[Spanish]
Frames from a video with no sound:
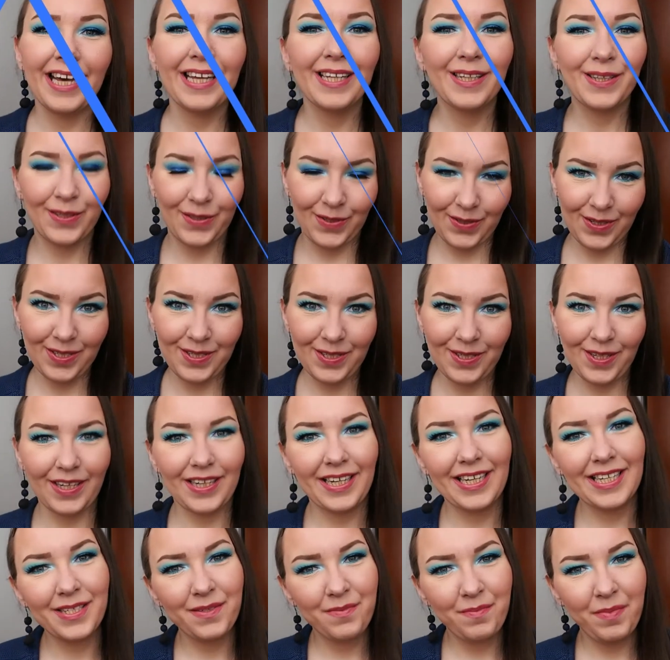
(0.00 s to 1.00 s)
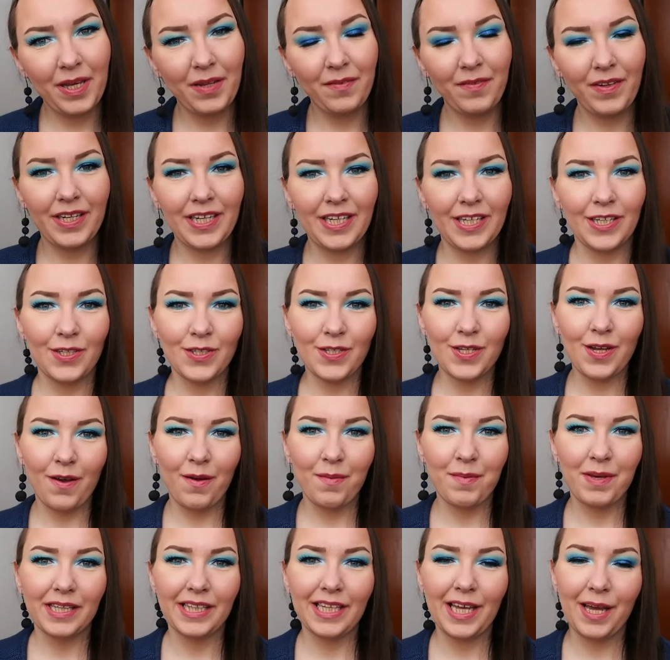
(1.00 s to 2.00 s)
todos y todas bienvenidos
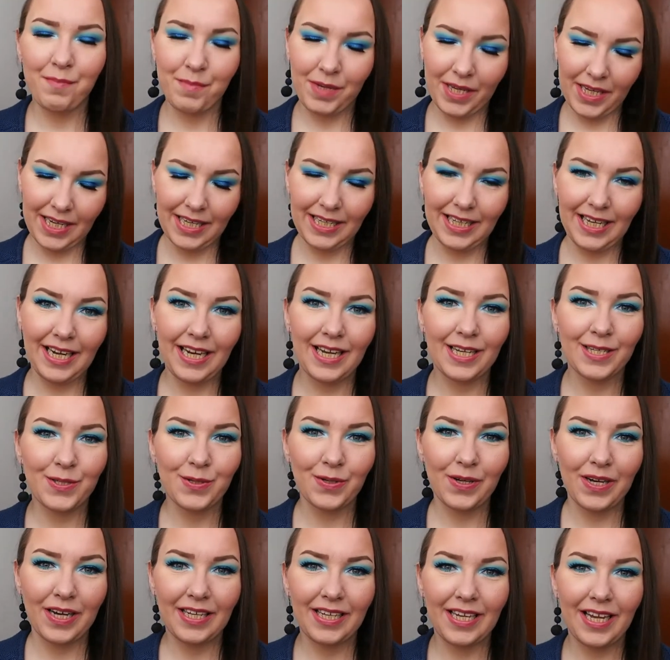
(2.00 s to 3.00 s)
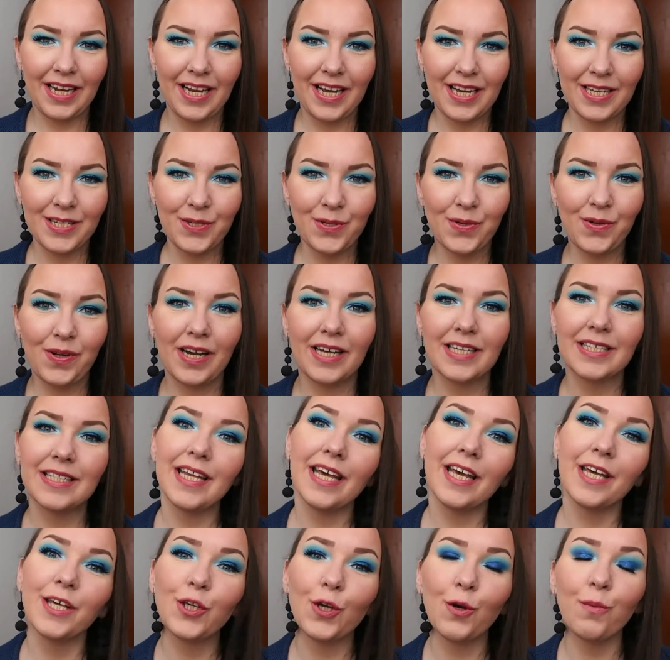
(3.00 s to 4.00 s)
nuevamente a mi canal, a su canal, a su
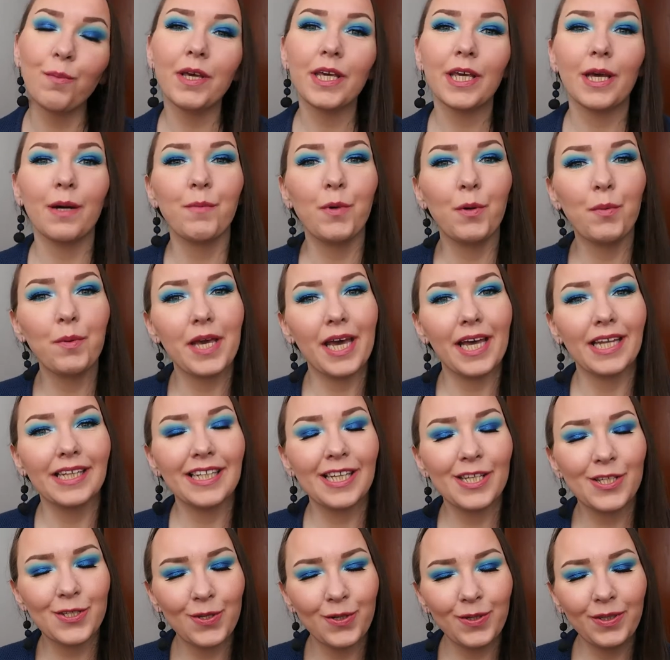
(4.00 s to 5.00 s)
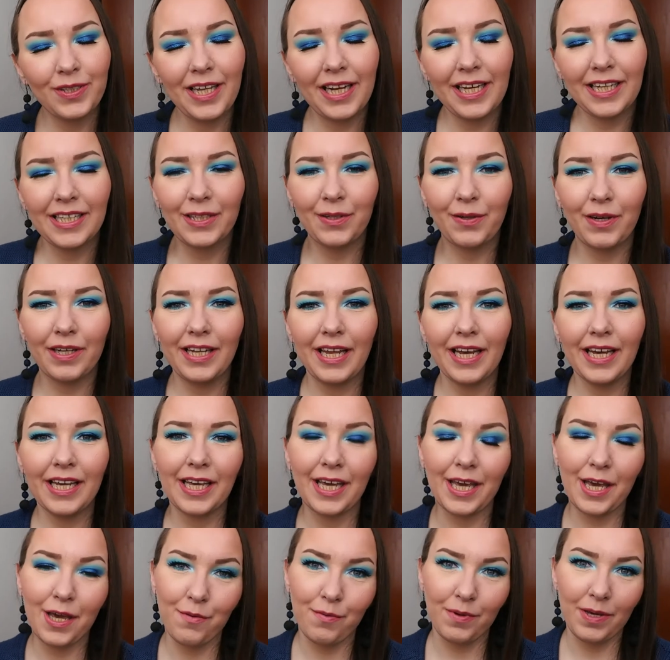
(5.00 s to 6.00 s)
casa Yo me llamo Beate y soy una lituana
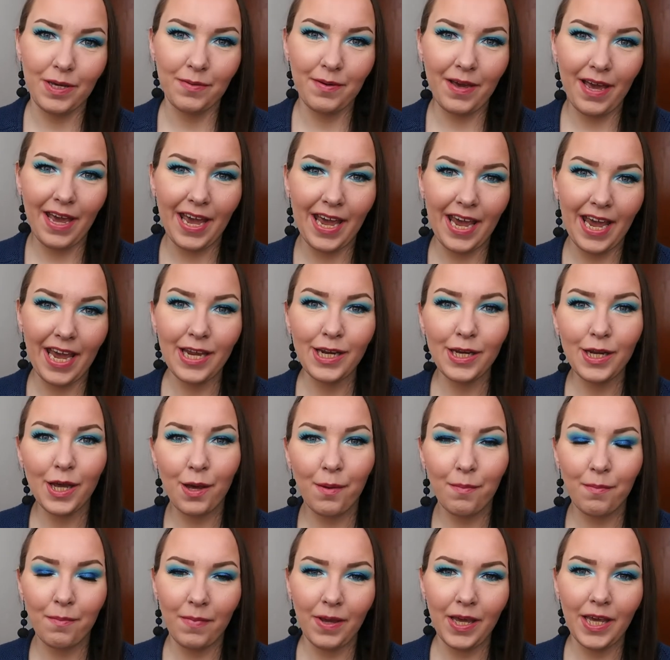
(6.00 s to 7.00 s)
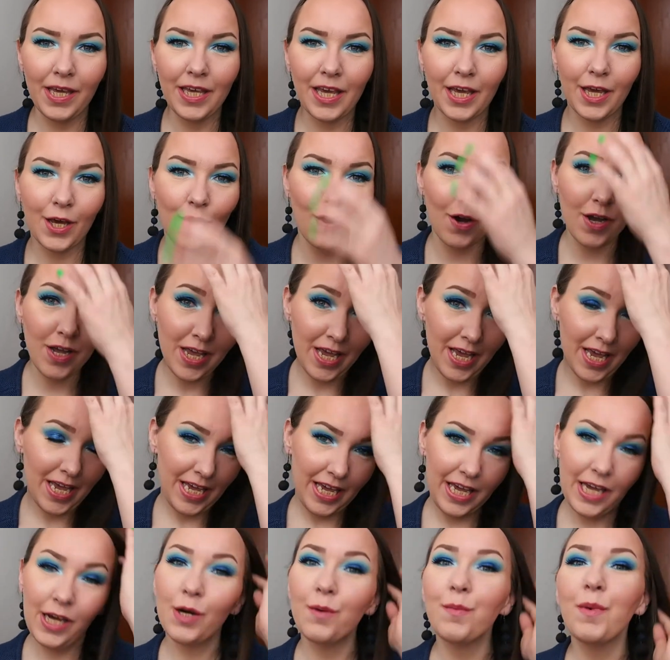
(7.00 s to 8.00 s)
que vive en México
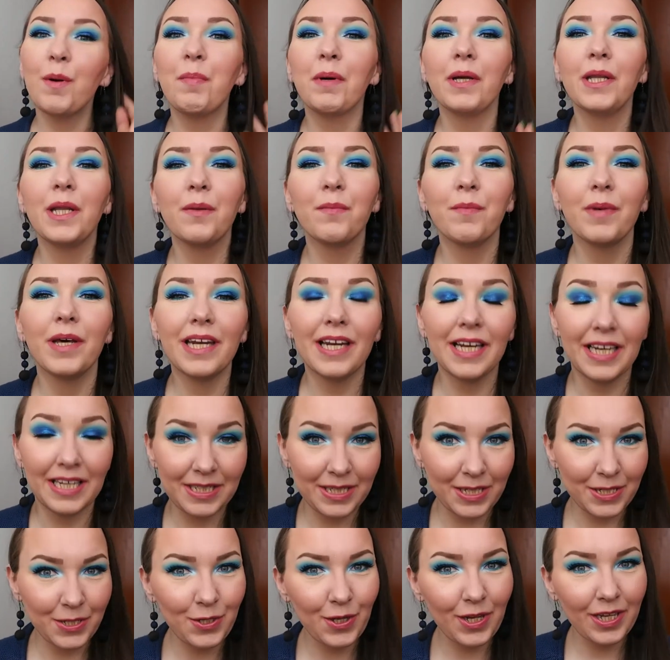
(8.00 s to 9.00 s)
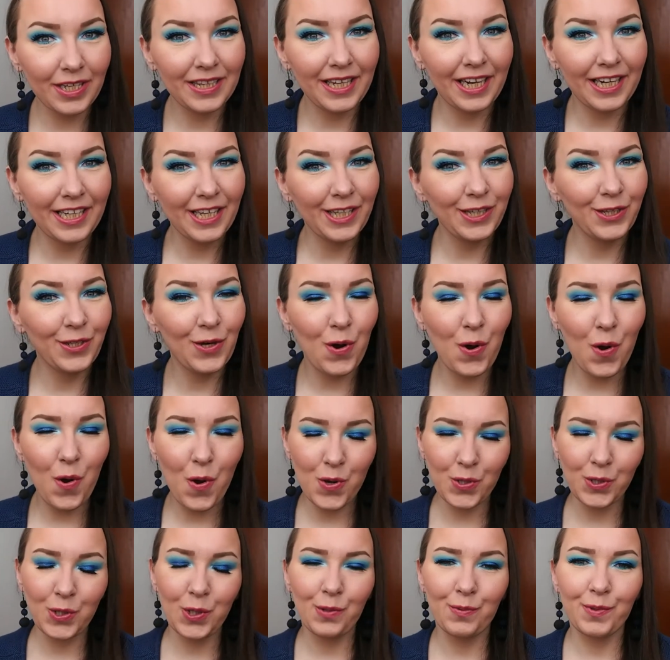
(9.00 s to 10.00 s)
Y como pueden ver les estoy trayendo
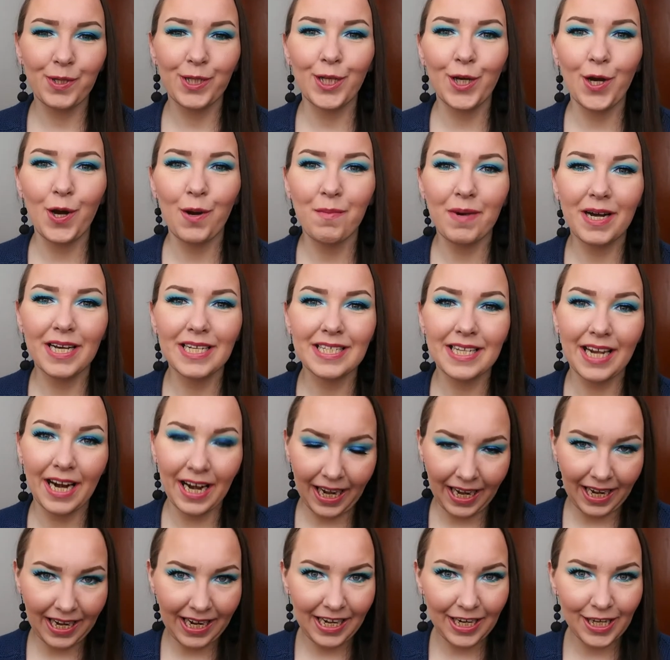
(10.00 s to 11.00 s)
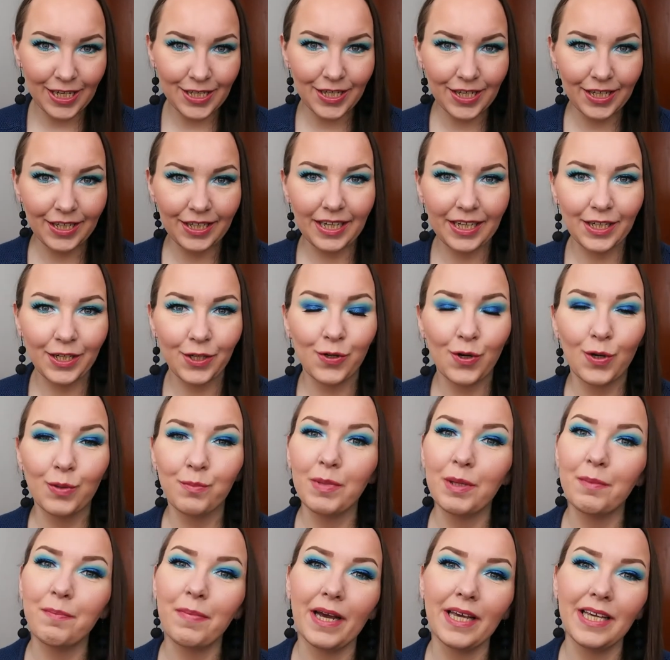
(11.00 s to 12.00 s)
otro video más relacionado con
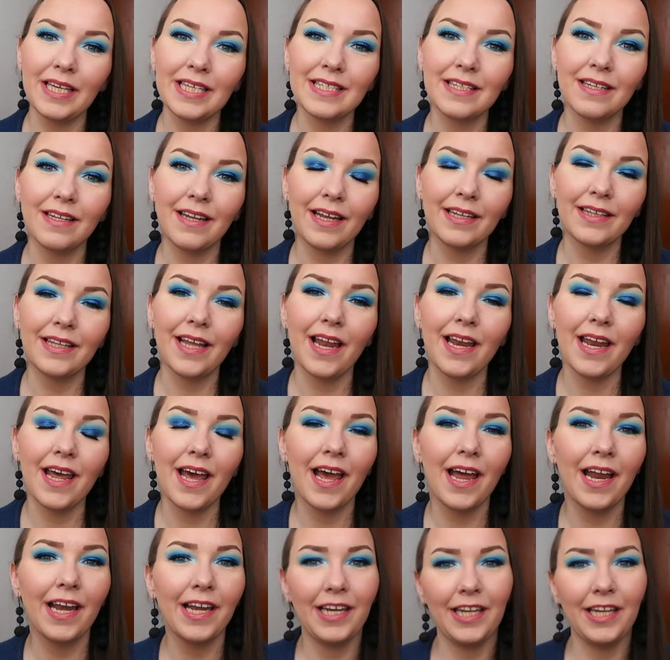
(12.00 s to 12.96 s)
mi país natal,